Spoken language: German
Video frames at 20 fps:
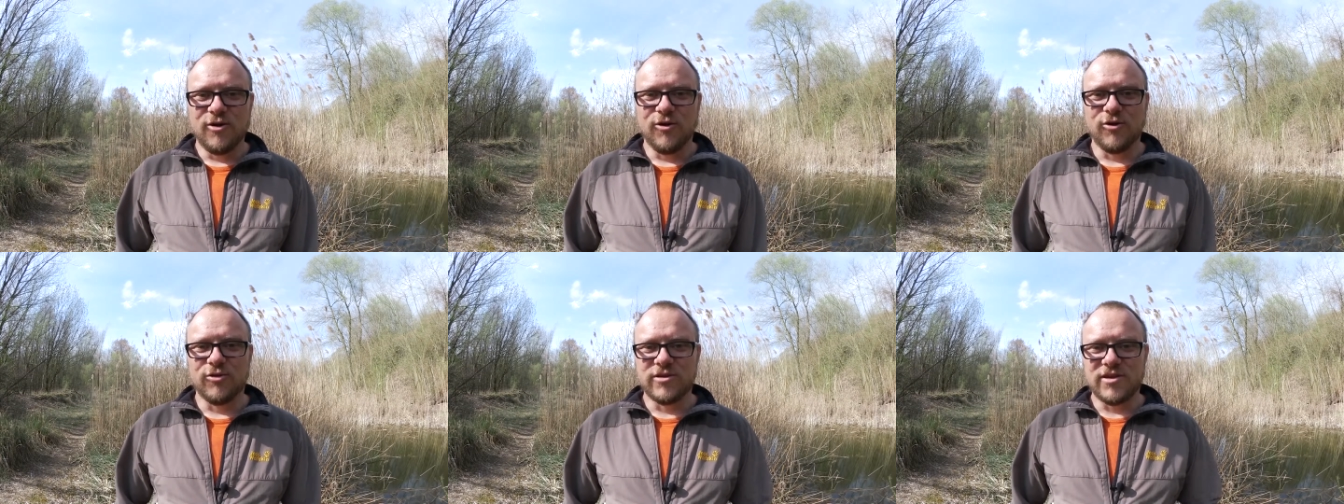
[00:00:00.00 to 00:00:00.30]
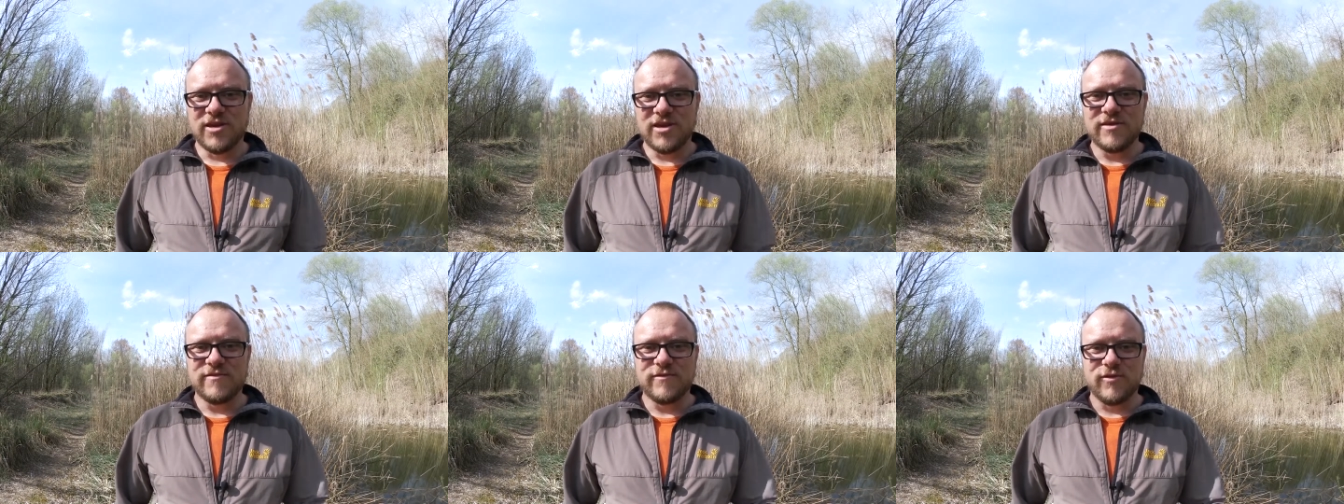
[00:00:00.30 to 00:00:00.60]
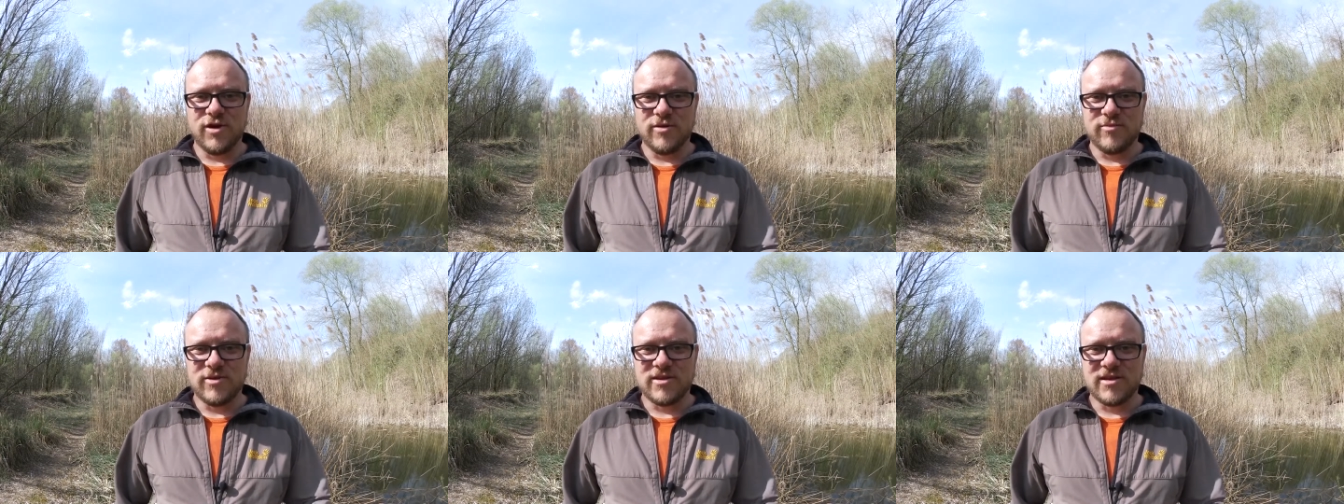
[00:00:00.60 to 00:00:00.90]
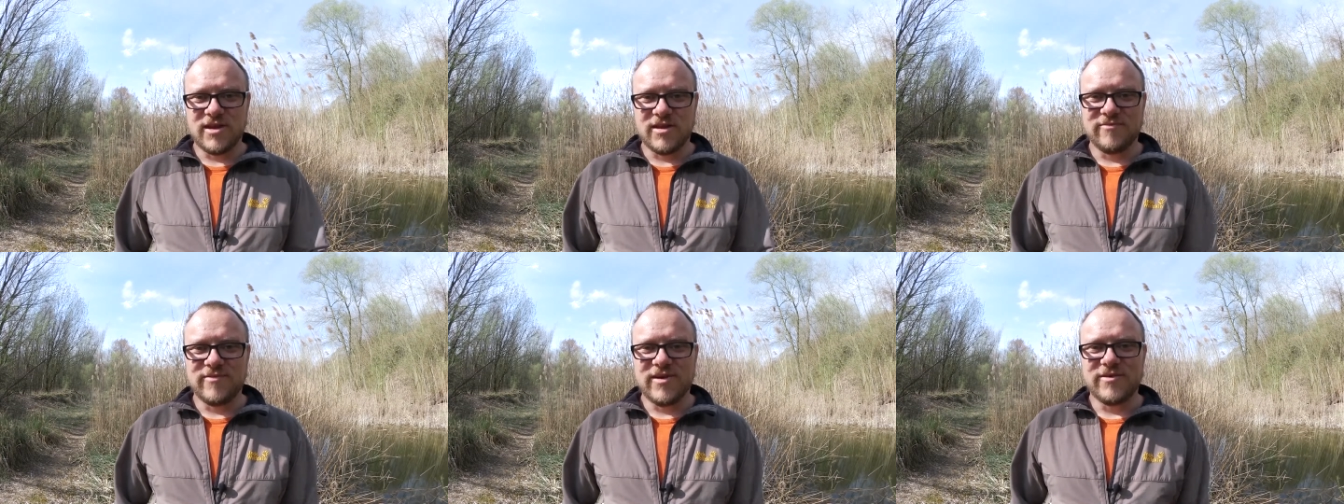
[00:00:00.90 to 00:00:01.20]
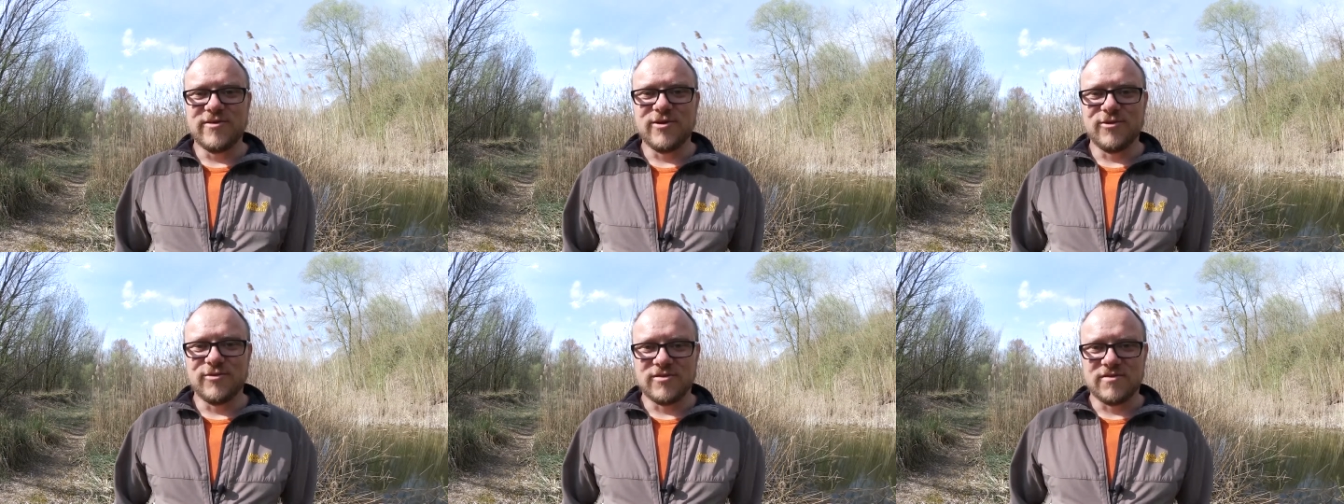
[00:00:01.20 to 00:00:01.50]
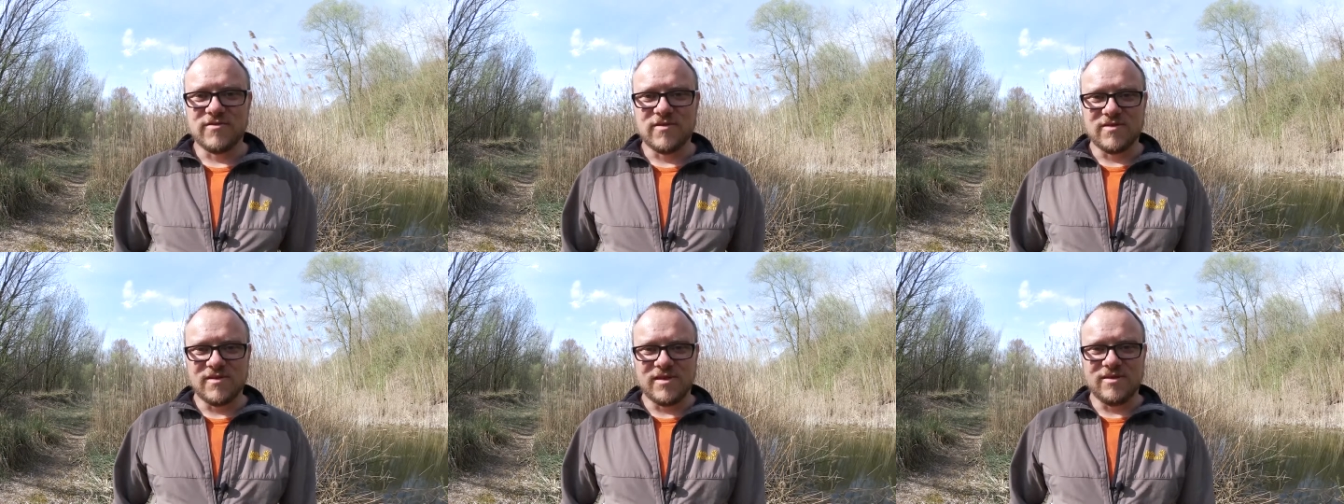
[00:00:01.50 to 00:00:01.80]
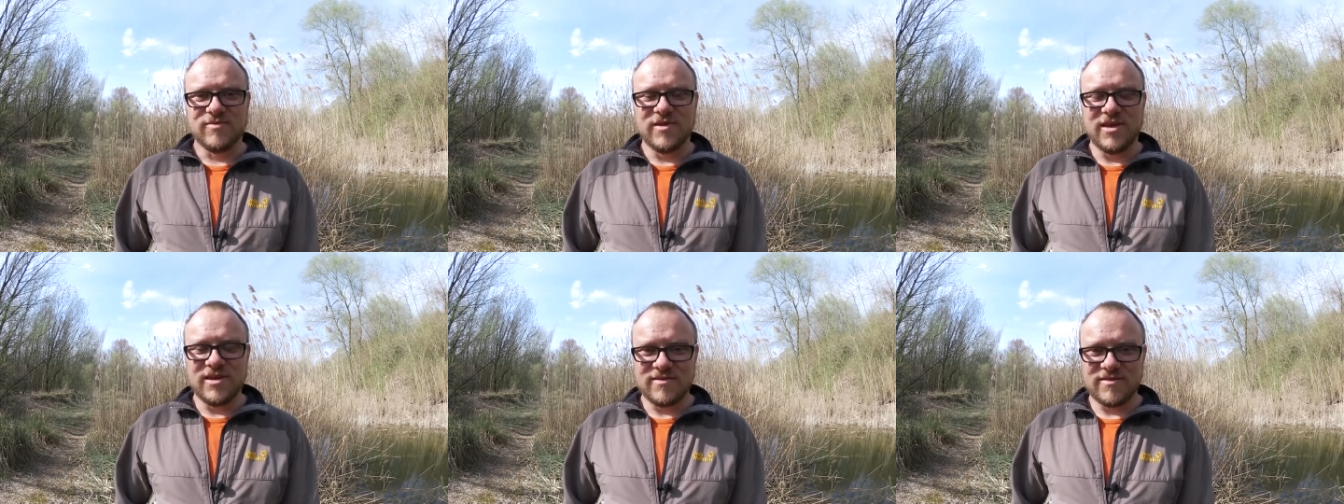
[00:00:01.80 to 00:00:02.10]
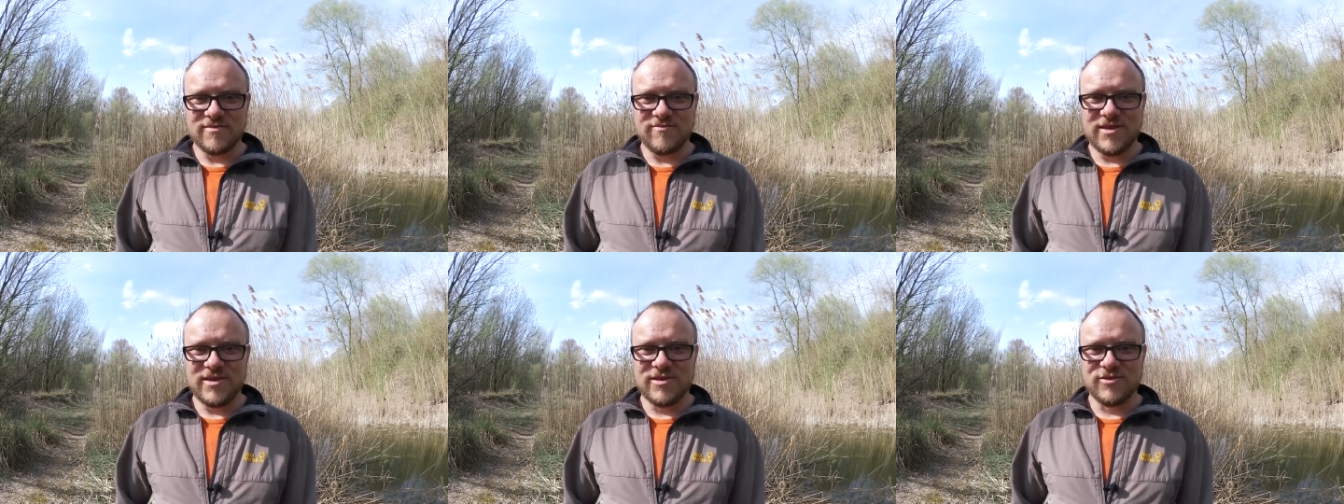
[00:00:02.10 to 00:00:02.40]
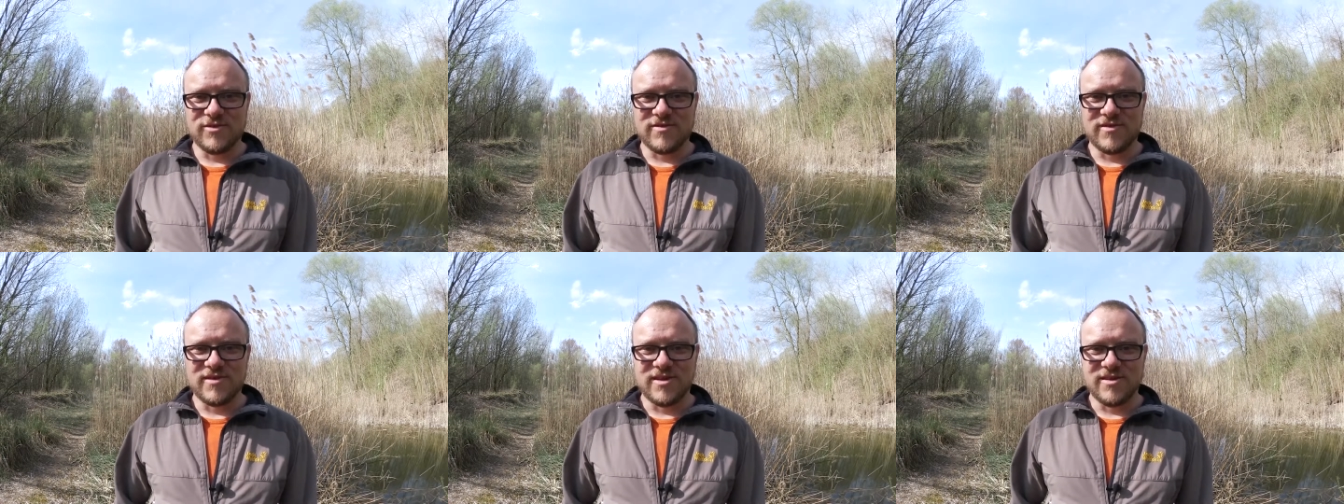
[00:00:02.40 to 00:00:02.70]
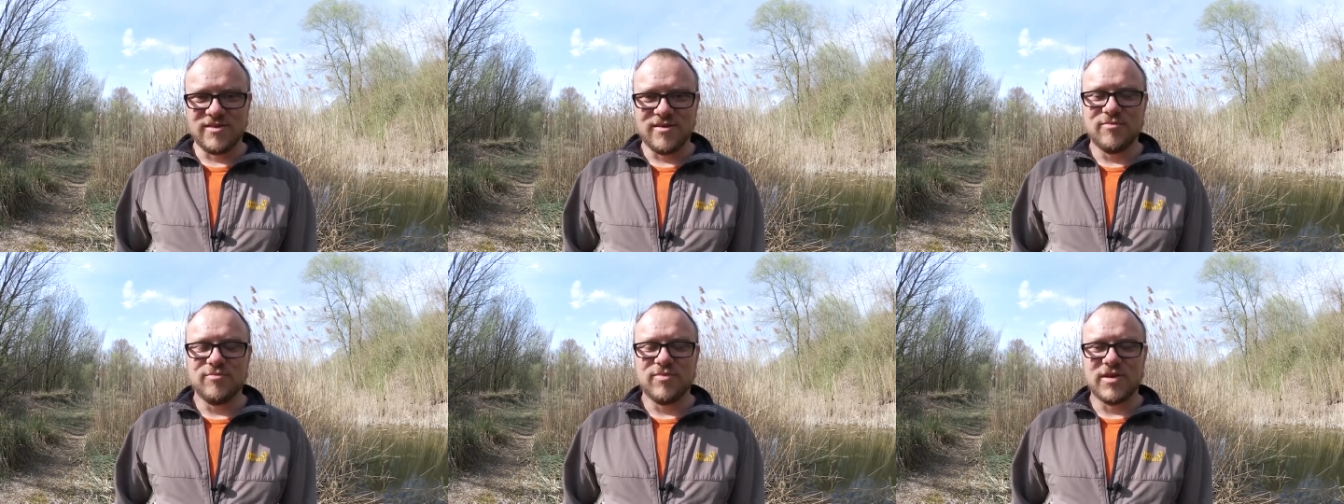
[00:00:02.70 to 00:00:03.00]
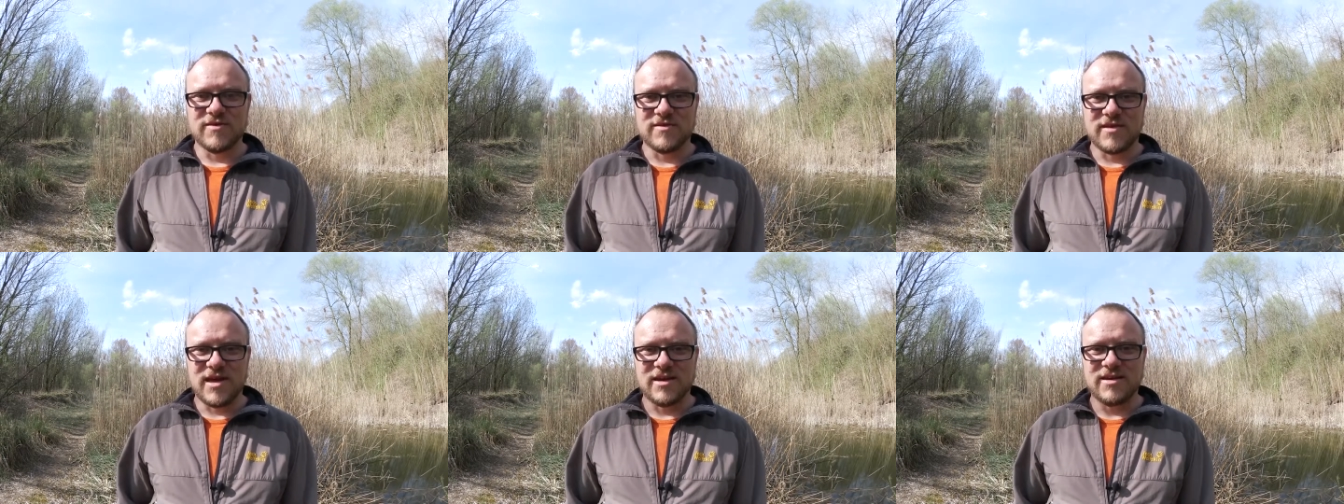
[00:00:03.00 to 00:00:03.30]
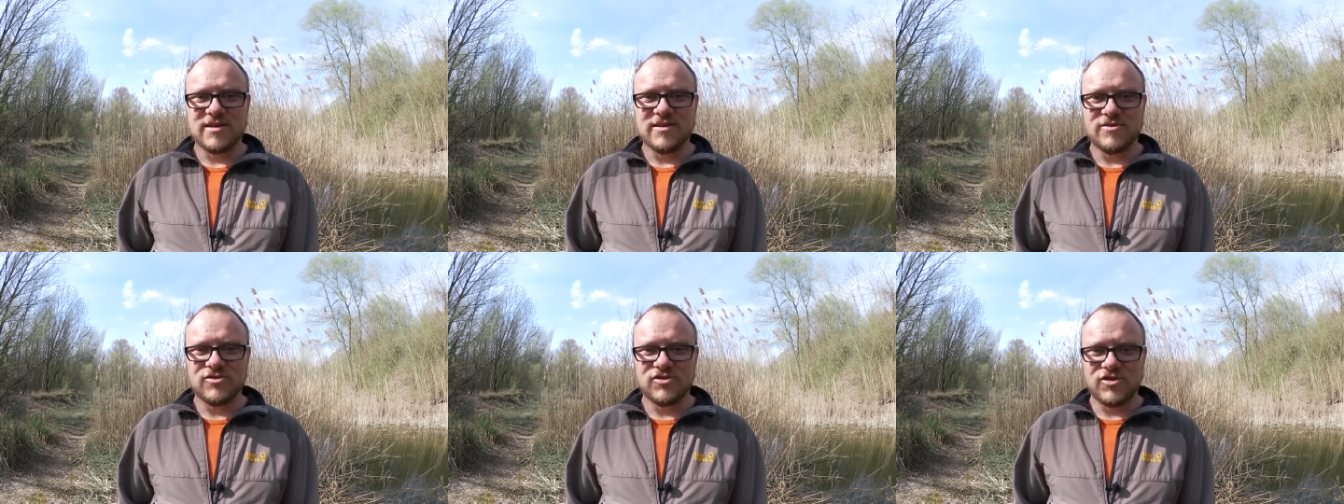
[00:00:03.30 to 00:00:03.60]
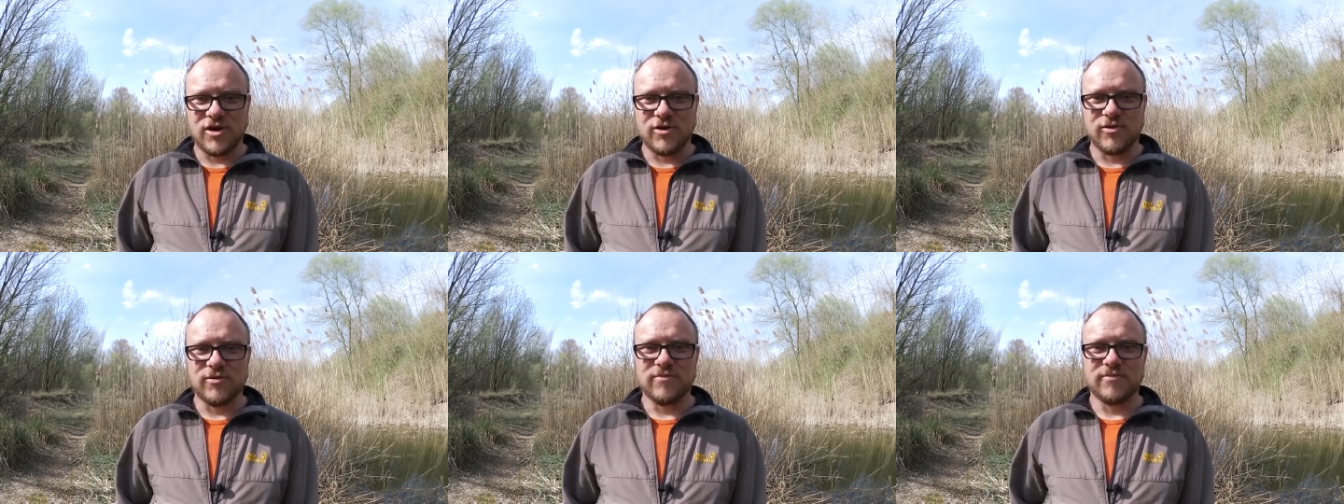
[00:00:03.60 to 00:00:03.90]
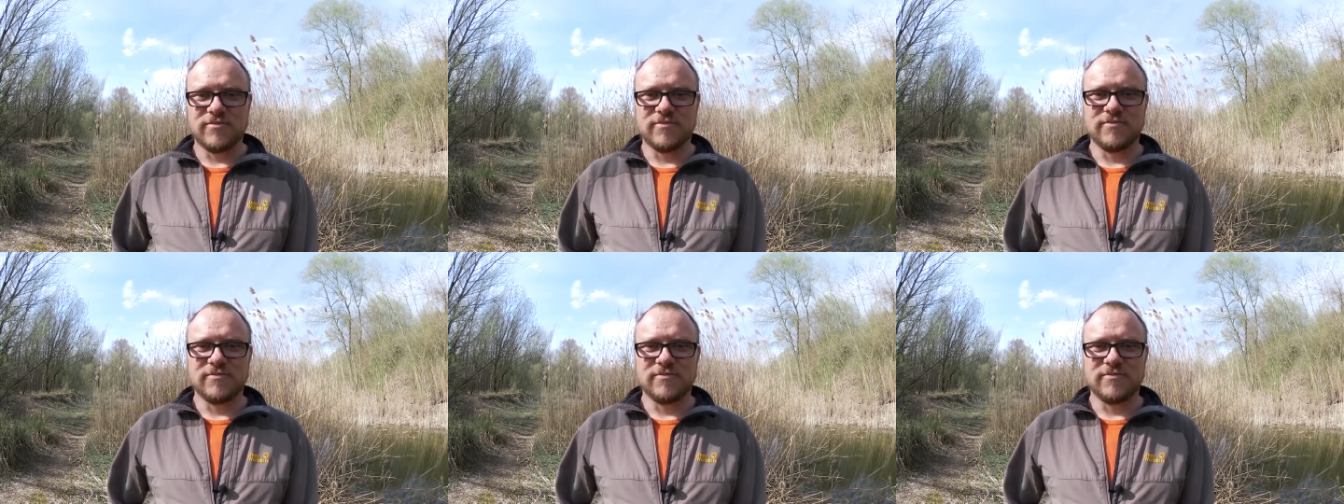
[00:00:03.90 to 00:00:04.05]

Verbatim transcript: und ich freue mich dann, wenn wir uns im nächsten Video sehen. Bis dann, ciao.